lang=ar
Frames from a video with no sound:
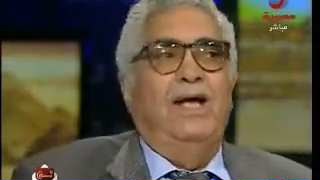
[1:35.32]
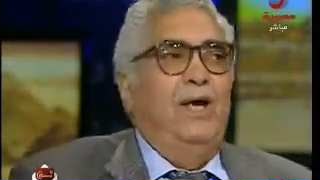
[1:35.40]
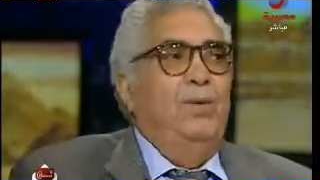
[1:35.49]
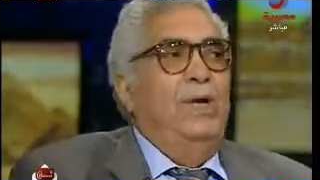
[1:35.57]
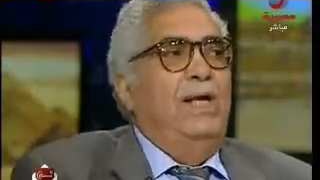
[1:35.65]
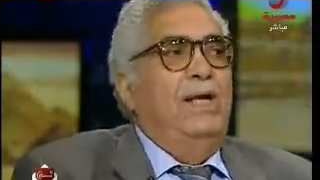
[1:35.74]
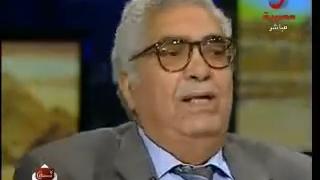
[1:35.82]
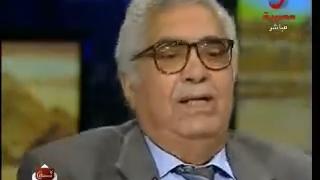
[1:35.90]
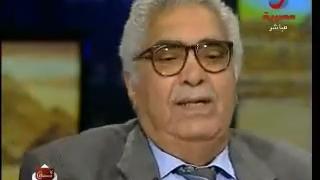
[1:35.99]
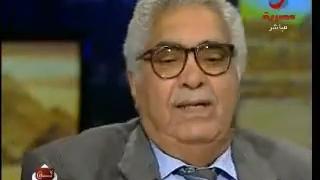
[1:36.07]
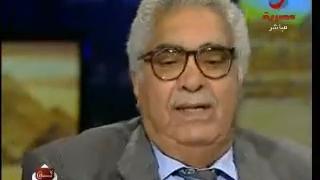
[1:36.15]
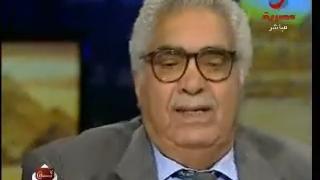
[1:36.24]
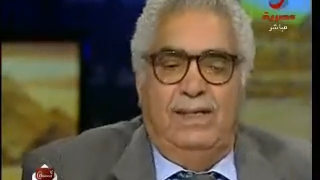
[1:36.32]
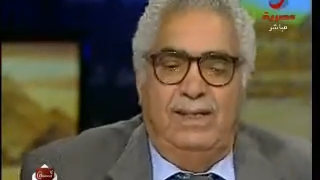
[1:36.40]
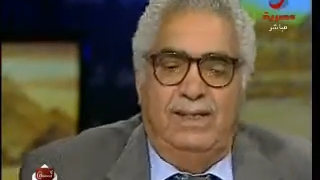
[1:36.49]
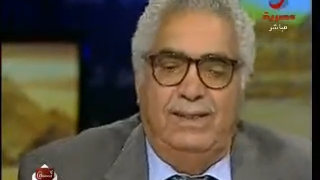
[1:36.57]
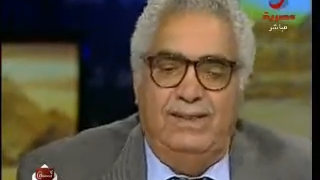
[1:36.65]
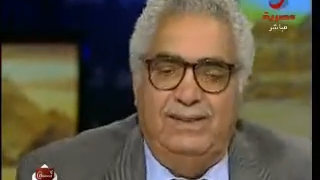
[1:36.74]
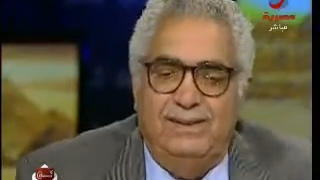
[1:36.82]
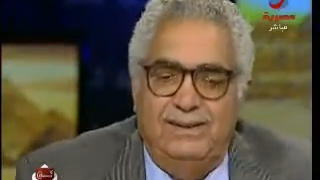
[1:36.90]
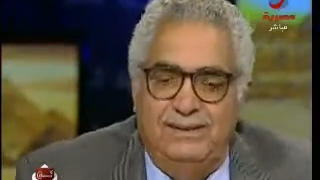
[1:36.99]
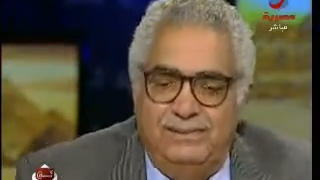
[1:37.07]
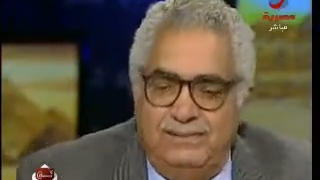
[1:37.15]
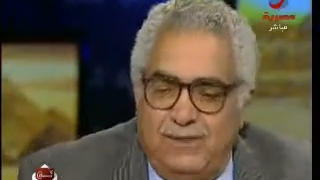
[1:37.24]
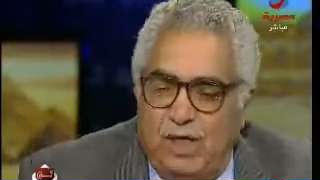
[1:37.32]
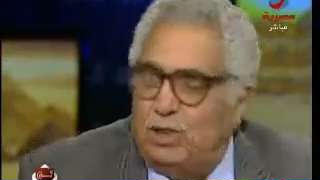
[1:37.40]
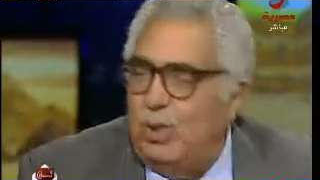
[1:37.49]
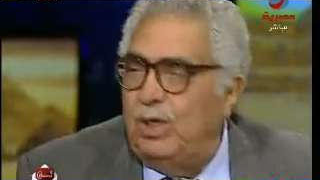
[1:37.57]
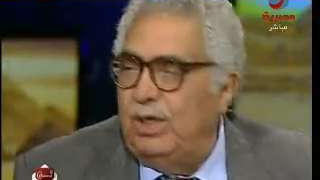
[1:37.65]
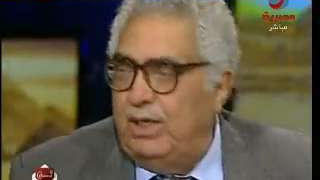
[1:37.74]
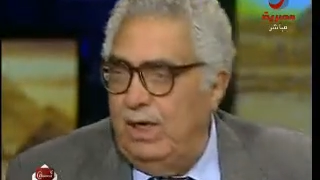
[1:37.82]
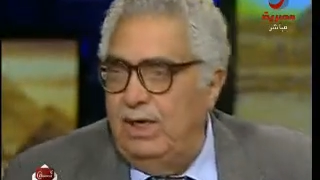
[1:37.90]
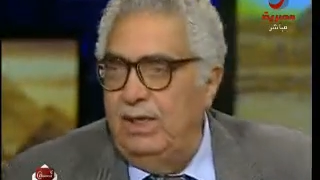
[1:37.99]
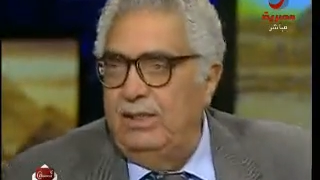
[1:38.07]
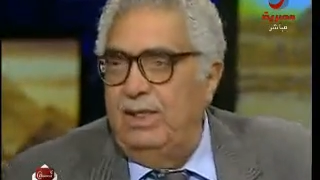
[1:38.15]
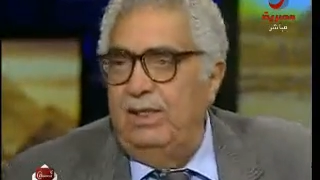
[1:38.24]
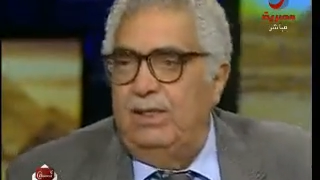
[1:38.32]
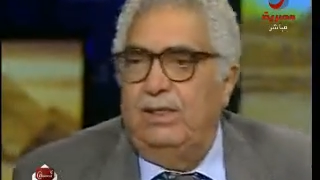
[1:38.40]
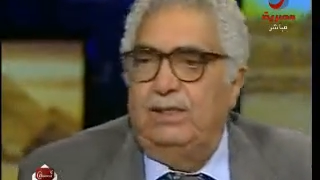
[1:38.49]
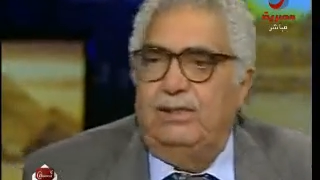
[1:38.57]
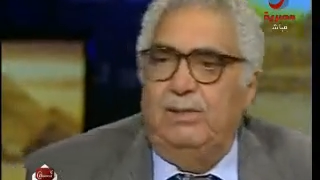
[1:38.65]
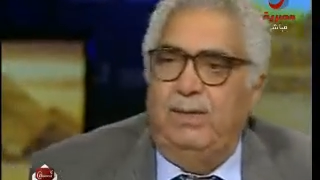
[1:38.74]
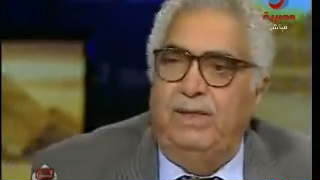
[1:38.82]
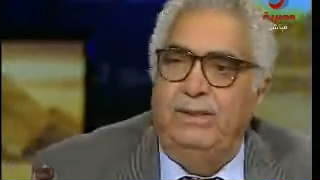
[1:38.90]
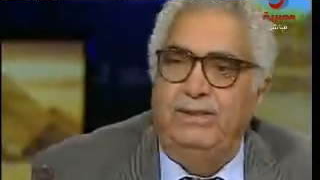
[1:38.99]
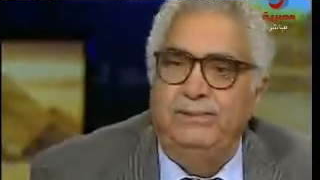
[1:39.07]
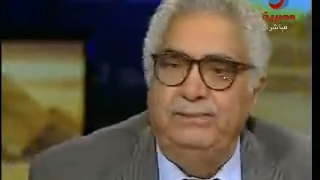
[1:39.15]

أولا أشكرك على هذا اللقاء طبعا